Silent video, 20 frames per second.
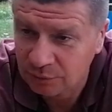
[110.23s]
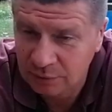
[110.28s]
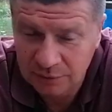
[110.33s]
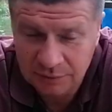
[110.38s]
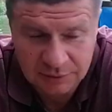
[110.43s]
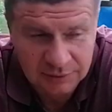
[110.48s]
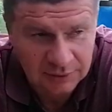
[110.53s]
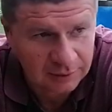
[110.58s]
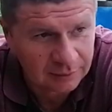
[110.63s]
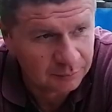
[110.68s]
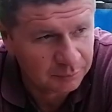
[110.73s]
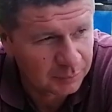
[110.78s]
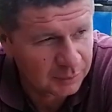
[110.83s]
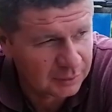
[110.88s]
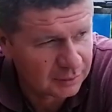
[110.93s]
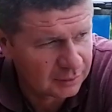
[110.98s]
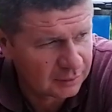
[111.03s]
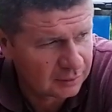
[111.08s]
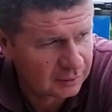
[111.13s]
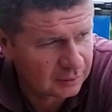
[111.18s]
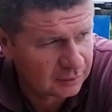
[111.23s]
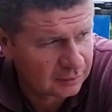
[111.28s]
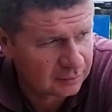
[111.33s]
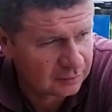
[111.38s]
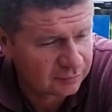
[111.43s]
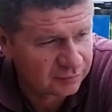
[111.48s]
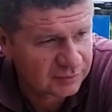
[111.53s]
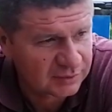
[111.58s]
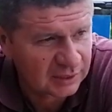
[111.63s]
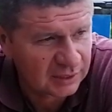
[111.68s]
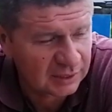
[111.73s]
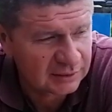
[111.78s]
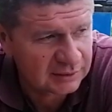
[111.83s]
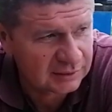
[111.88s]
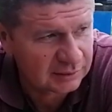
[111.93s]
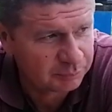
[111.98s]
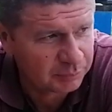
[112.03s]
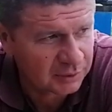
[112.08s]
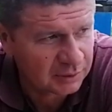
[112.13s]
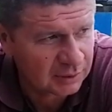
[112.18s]
то есть как бы в
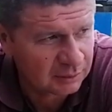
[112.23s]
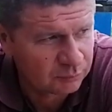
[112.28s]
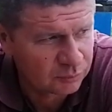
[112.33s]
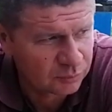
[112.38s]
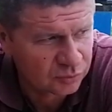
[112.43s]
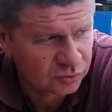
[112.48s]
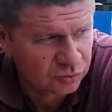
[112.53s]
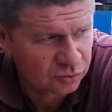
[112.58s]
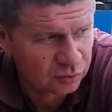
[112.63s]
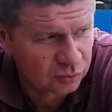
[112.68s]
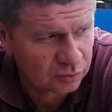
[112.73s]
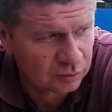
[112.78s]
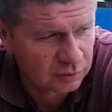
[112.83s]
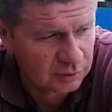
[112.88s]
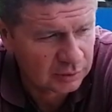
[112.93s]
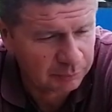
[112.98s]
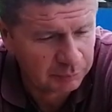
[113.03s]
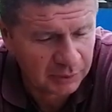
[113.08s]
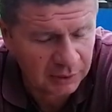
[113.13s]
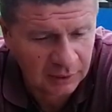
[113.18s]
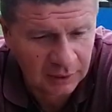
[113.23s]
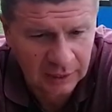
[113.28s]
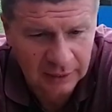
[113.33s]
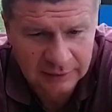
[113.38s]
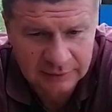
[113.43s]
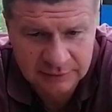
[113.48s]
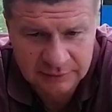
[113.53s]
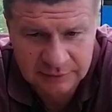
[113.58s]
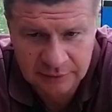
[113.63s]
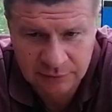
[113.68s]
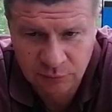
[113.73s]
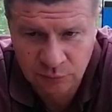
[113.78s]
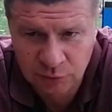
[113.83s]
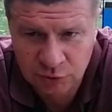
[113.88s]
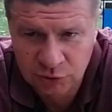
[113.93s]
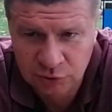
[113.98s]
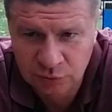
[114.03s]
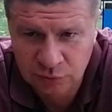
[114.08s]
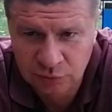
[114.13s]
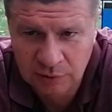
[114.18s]
стрессе, потому что напрягаешься
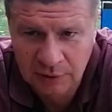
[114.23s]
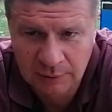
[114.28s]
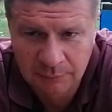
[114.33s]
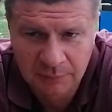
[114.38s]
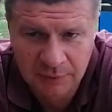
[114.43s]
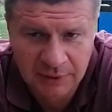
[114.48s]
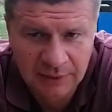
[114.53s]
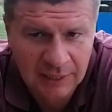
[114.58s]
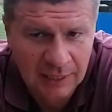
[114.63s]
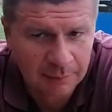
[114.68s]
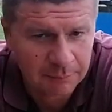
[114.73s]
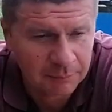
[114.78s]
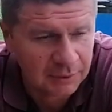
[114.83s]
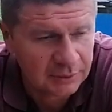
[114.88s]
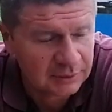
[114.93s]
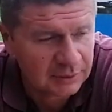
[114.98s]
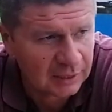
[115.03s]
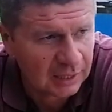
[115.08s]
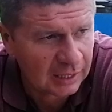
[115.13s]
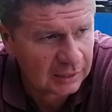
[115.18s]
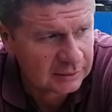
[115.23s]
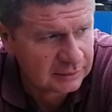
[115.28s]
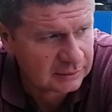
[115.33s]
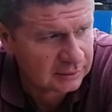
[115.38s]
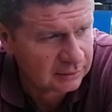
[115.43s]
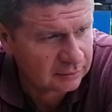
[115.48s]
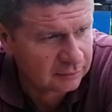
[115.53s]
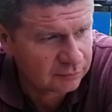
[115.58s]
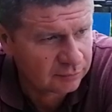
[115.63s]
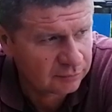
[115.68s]
ночью, там ямы, трасса,